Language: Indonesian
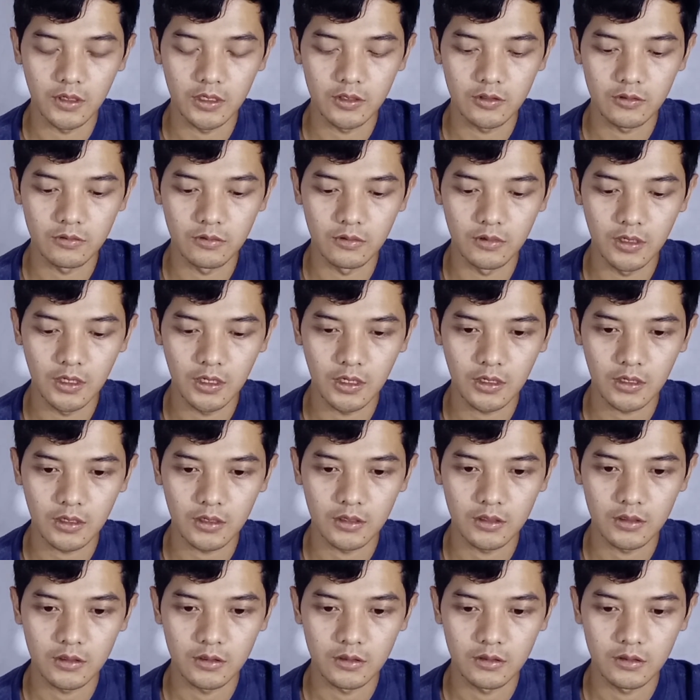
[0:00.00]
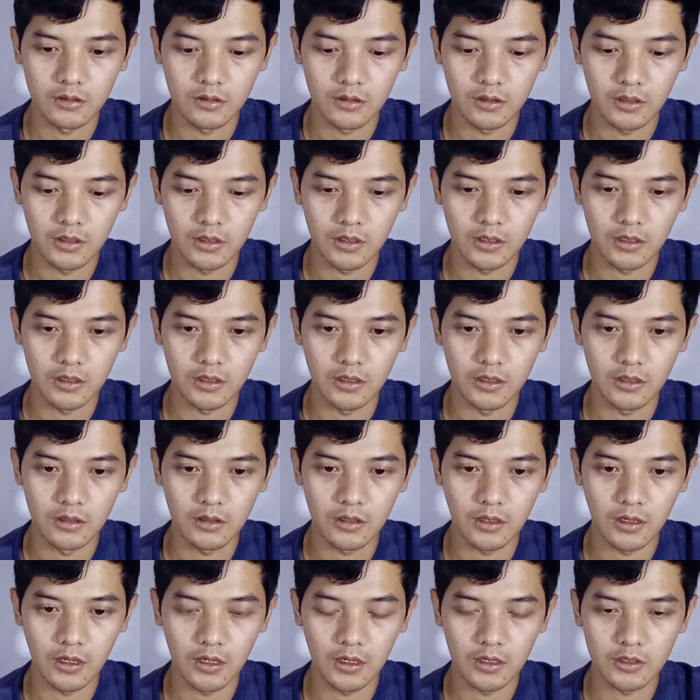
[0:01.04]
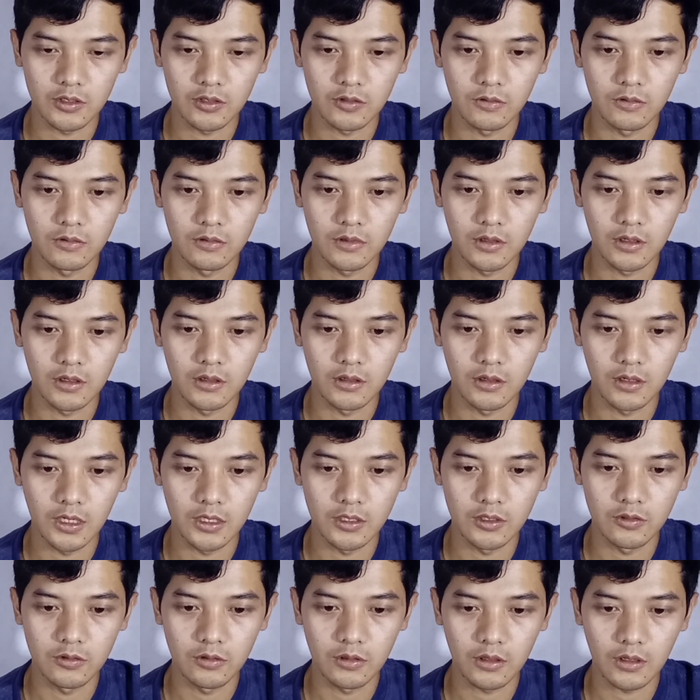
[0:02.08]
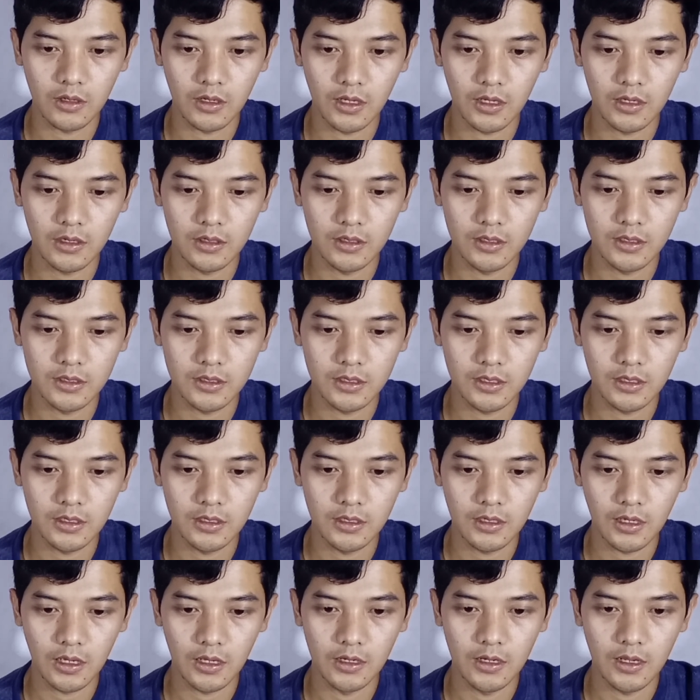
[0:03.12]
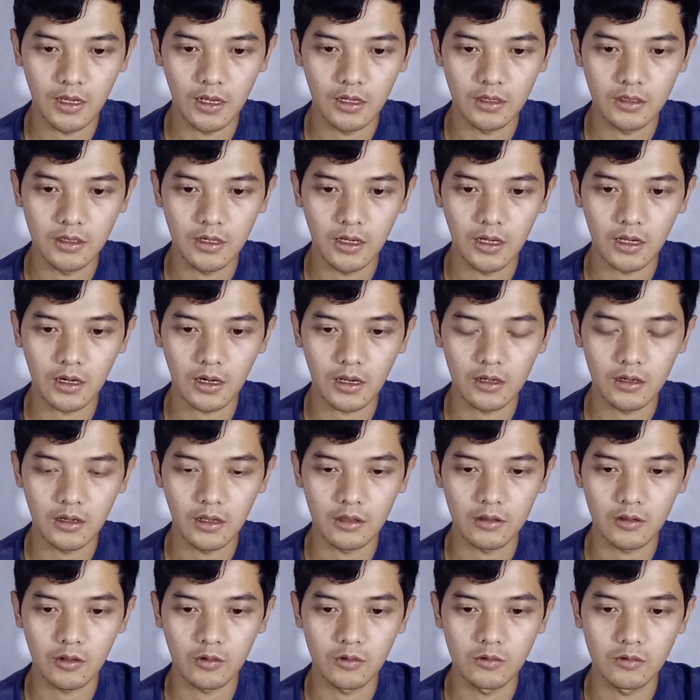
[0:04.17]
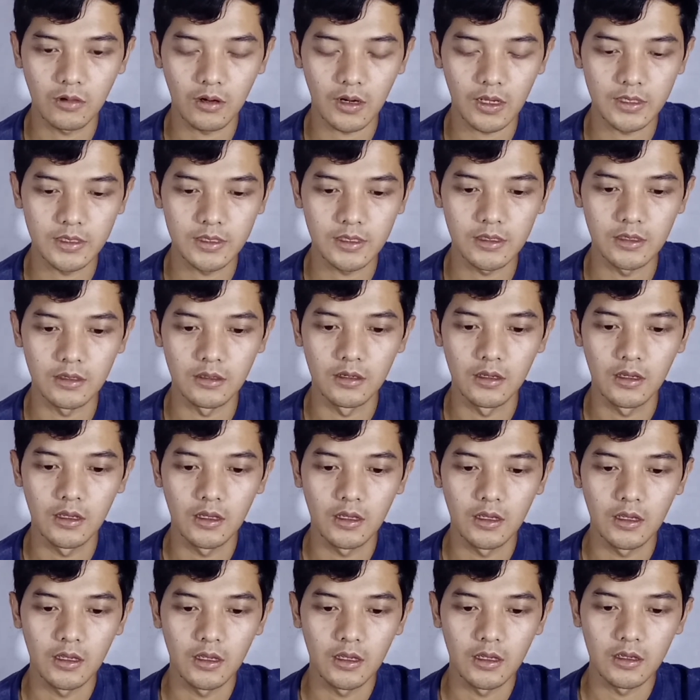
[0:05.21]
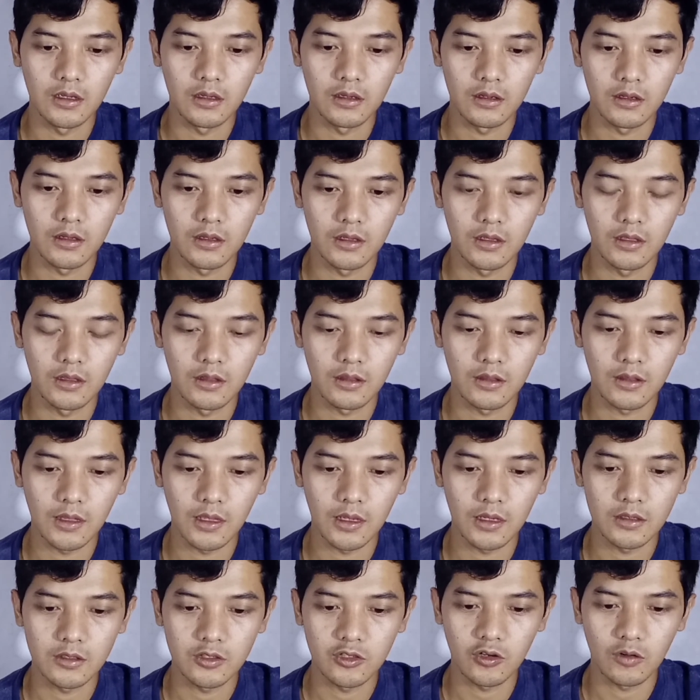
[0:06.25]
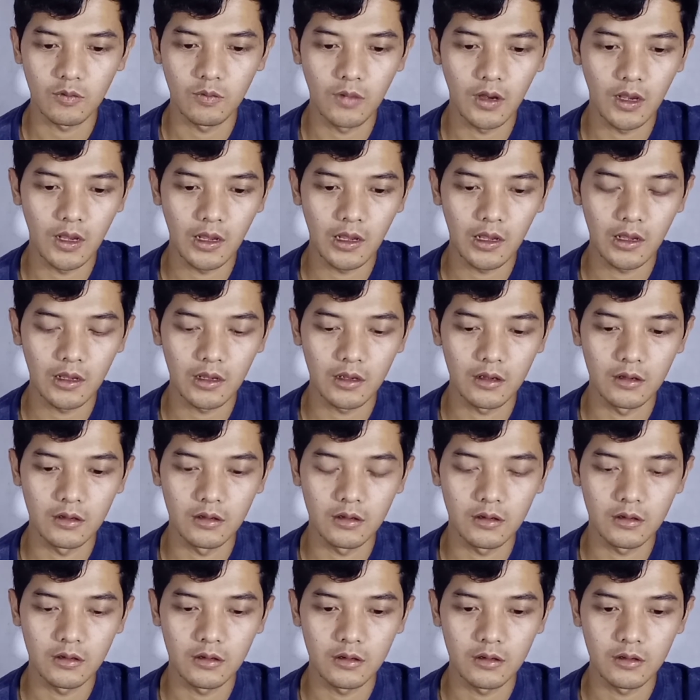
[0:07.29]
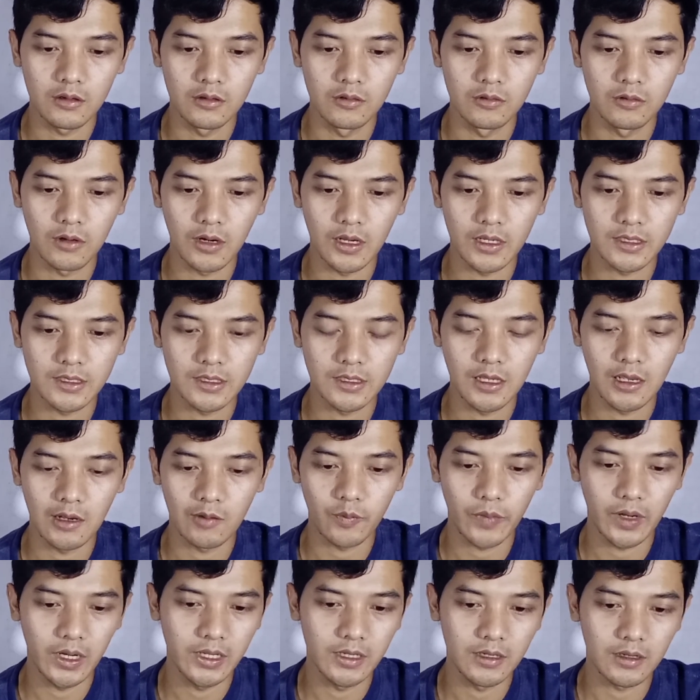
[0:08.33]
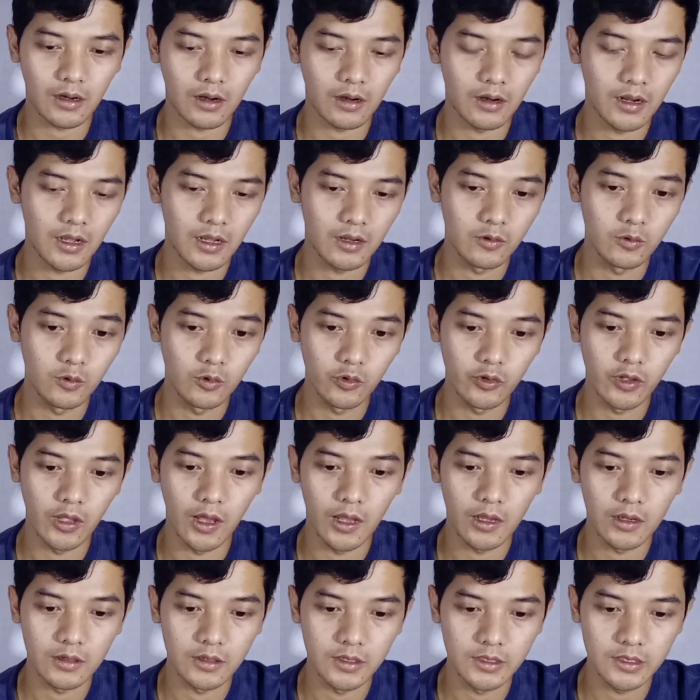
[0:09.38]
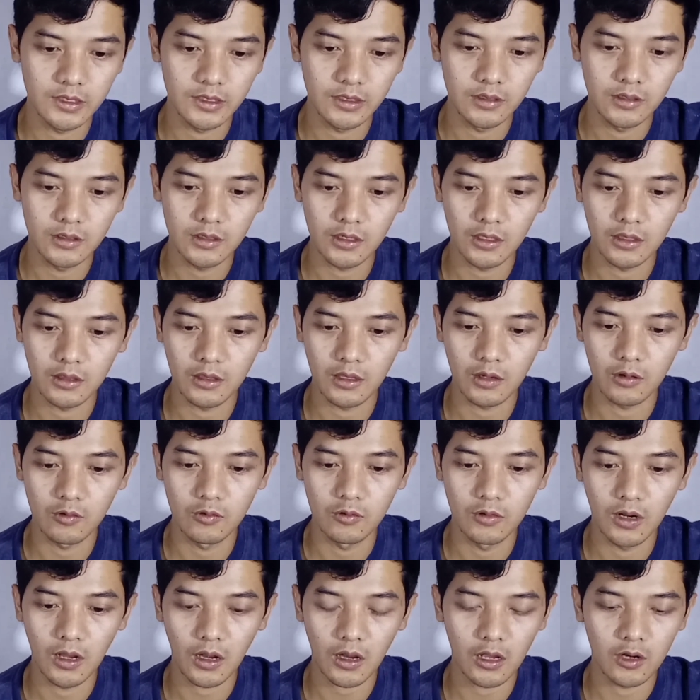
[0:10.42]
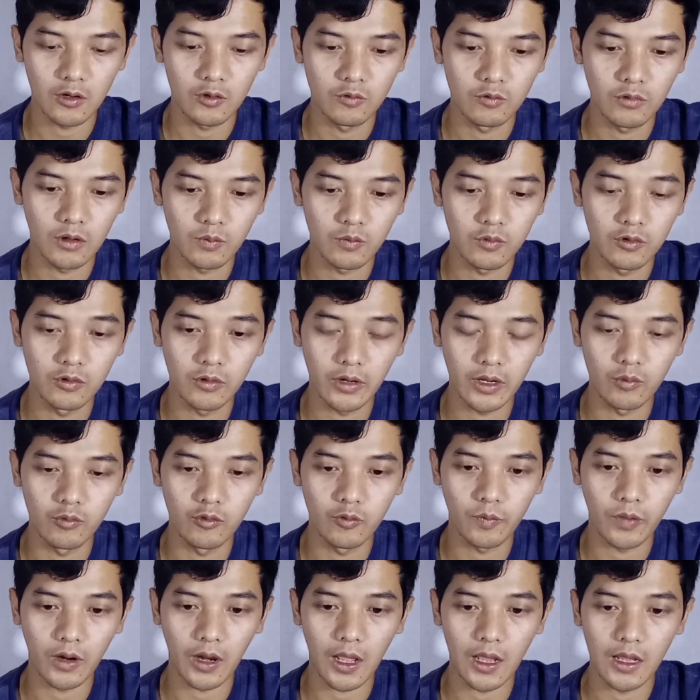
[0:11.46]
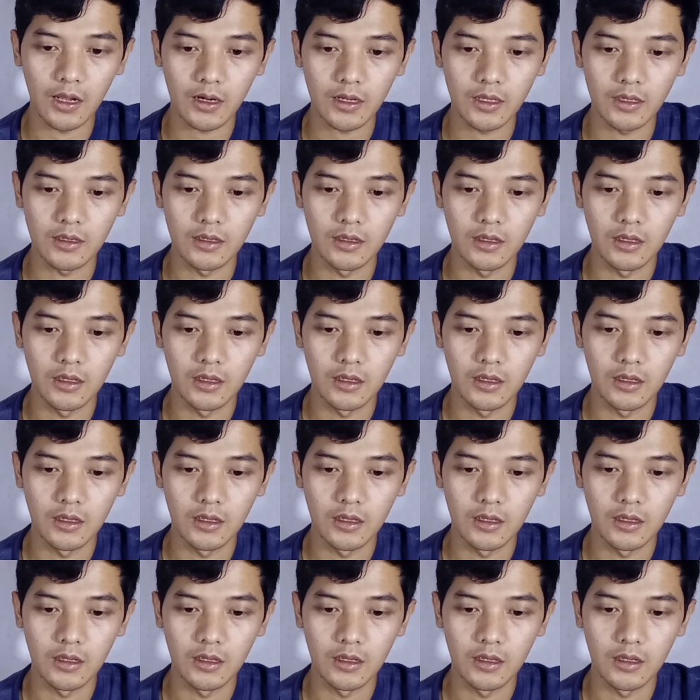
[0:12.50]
Oke, sudah. Kita langsung eh, lanjutkan di sini ada anggaran atau durasi. Kita coba uh, durasi yang paling rendah dulu ya. Di sini kita gunakan 20.000 per hari.